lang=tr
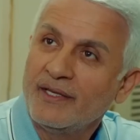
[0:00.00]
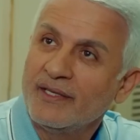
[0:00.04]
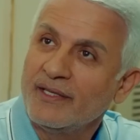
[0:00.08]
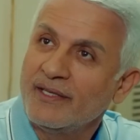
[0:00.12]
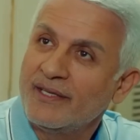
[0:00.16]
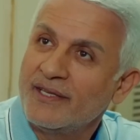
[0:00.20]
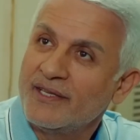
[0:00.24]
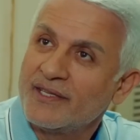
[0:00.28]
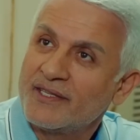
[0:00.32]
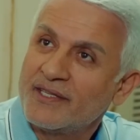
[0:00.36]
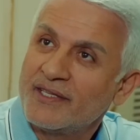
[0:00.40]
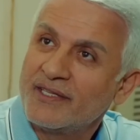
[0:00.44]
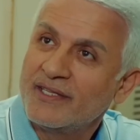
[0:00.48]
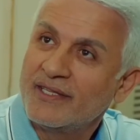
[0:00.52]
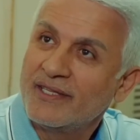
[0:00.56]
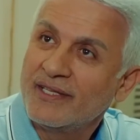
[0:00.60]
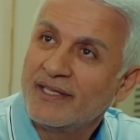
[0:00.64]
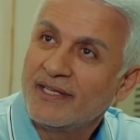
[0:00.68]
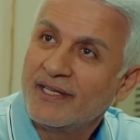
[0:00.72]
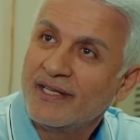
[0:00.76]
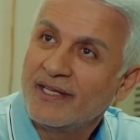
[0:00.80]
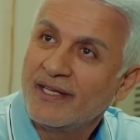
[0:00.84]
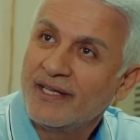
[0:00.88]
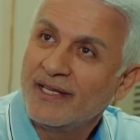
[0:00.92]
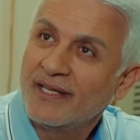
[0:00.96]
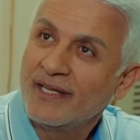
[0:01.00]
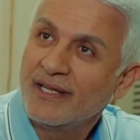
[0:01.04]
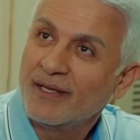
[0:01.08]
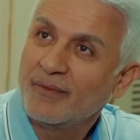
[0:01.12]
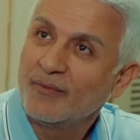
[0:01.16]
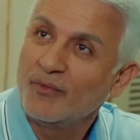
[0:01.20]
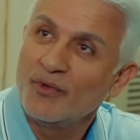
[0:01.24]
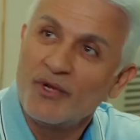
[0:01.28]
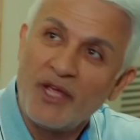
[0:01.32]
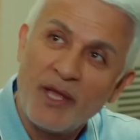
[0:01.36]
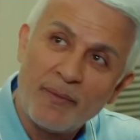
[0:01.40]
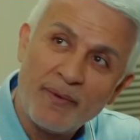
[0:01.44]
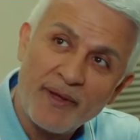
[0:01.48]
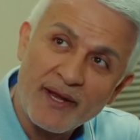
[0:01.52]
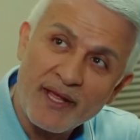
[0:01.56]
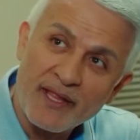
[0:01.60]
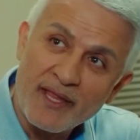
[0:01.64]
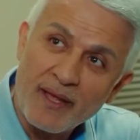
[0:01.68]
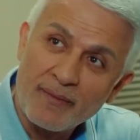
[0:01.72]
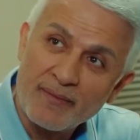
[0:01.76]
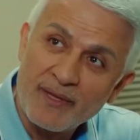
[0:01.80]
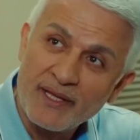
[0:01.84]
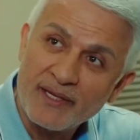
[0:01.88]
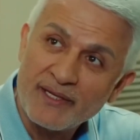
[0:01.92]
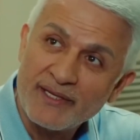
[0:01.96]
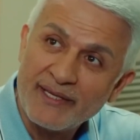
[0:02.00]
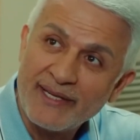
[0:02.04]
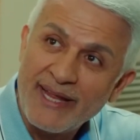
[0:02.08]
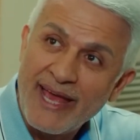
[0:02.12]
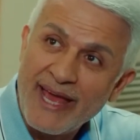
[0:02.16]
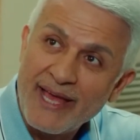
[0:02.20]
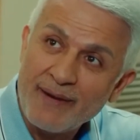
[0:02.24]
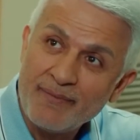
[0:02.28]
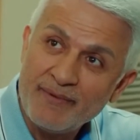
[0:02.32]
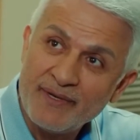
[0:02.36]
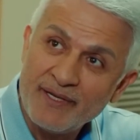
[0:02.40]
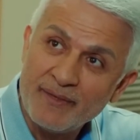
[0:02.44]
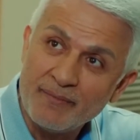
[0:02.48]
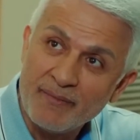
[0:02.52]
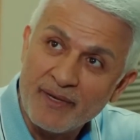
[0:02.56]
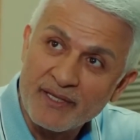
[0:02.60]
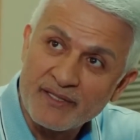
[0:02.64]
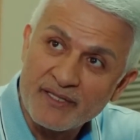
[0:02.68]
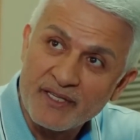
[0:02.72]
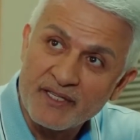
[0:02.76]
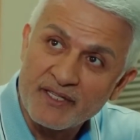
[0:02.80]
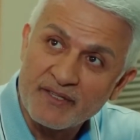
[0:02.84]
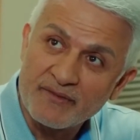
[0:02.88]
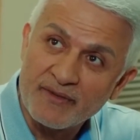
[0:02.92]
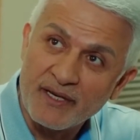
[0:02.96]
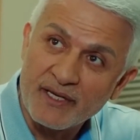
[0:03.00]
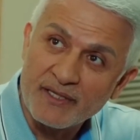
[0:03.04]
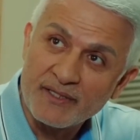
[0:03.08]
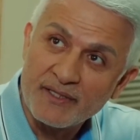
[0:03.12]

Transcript: Yıldız, bunu yapan adamların her birinin metresi